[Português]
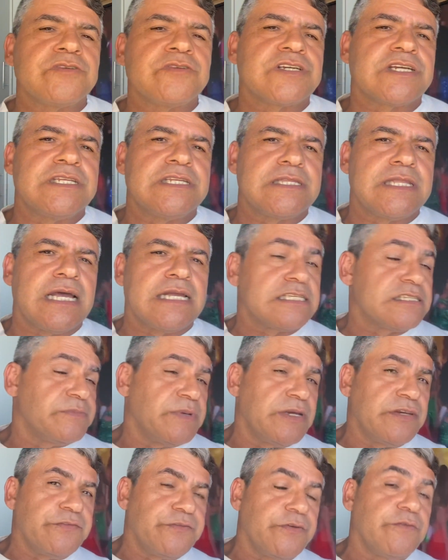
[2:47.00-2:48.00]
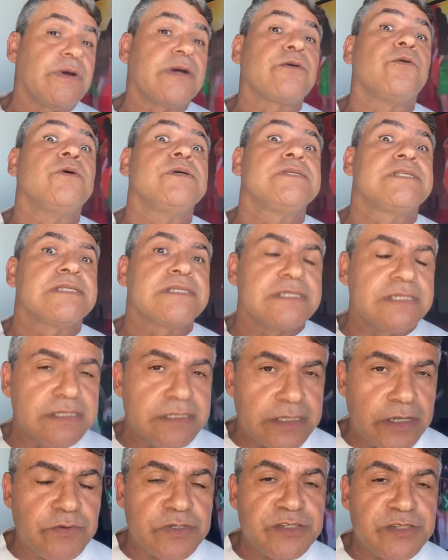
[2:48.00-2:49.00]
de candidatos, mas não foi uma coisa assim
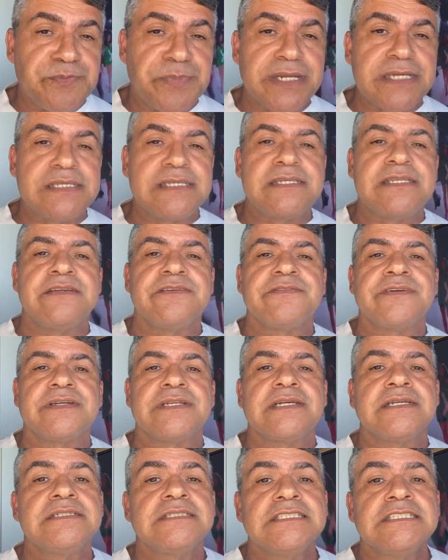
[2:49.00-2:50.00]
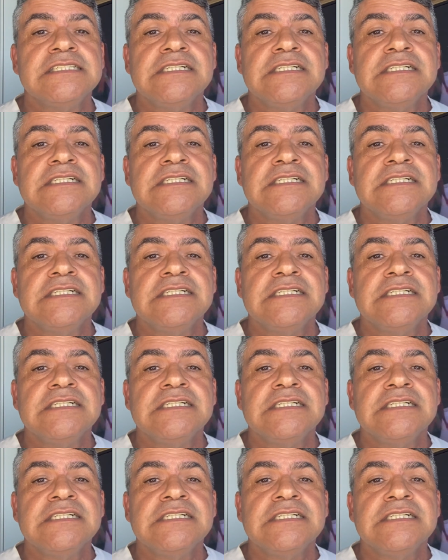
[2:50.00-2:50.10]
tão expressiva, né?